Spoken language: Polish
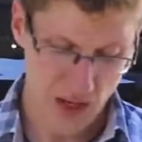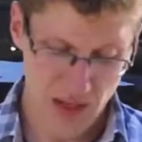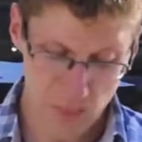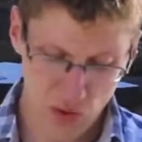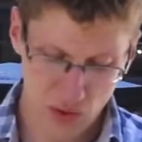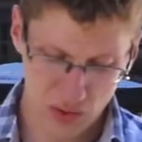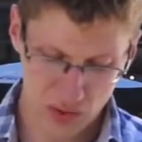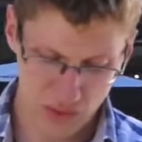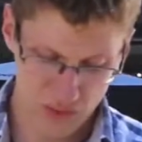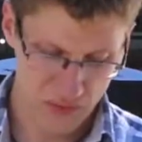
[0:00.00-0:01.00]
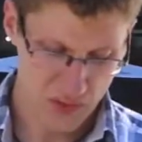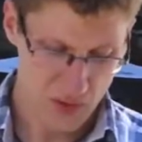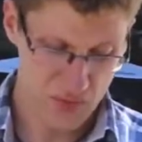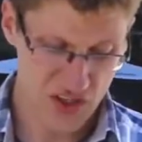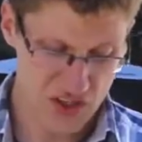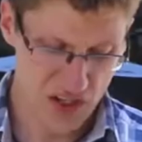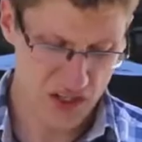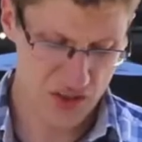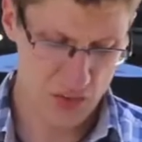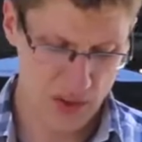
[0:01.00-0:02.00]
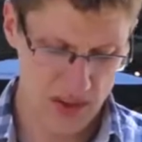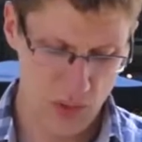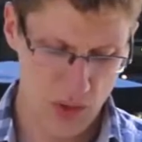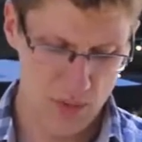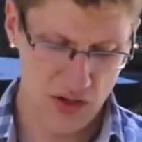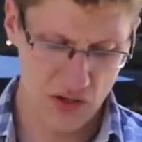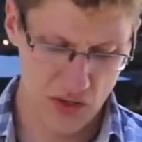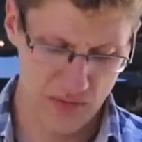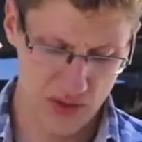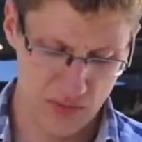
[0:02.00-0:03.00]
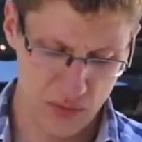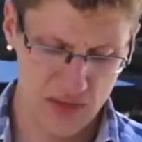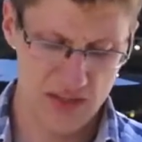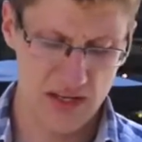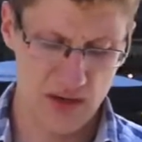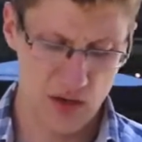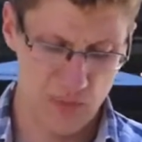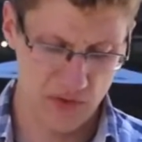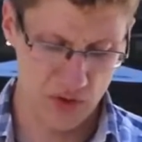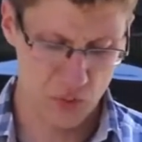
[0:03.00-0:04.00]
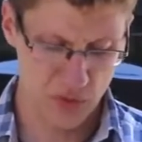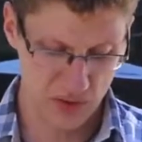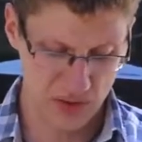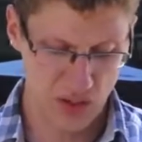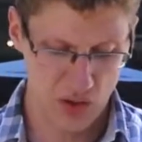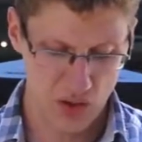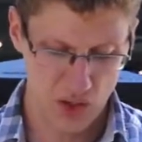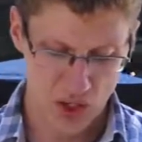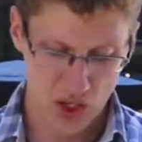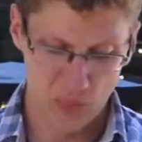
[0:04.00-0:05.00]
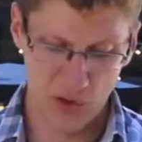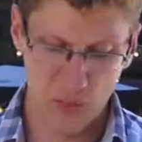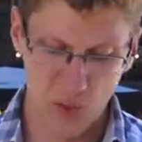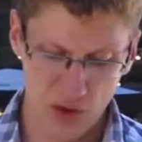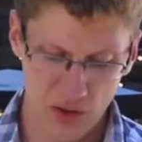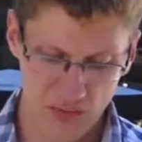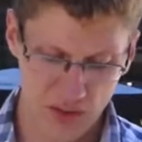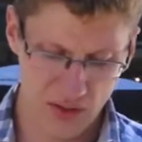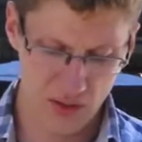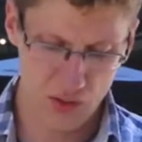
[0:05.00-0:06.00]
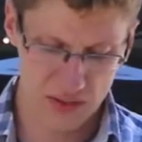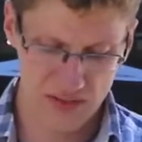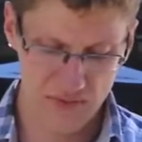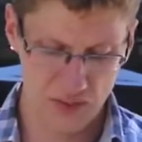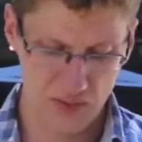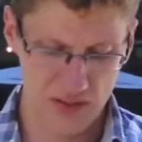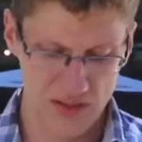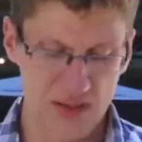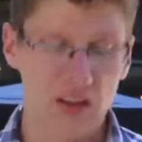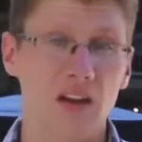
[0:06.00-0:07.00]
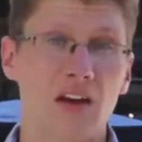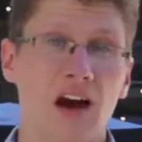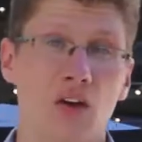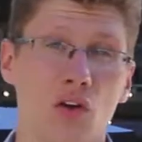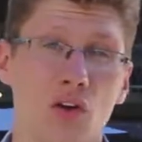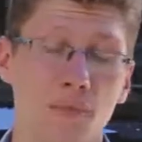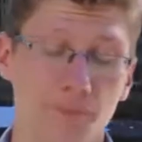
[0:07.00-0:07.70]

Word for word: Na Mokotów przedziera się kanałami nowy dowódca obwodu 5, podpułkownik Józef Rokicki Karol.